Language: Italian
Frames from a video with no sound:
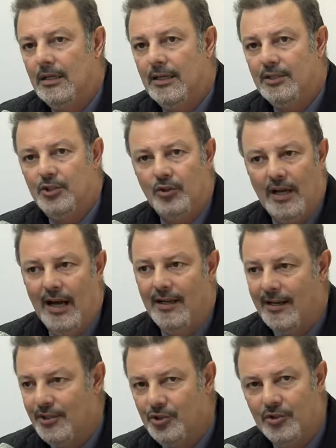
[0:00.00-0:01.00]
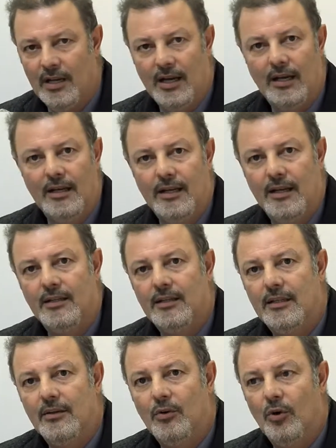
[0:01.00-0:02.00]
nazionale, regionale
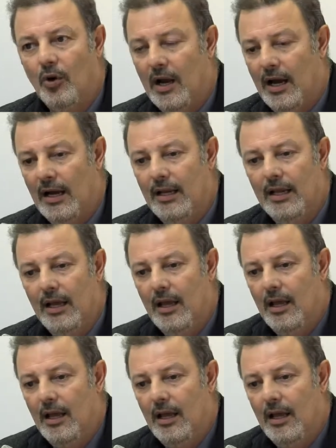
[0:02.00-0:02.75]
eh, o locale.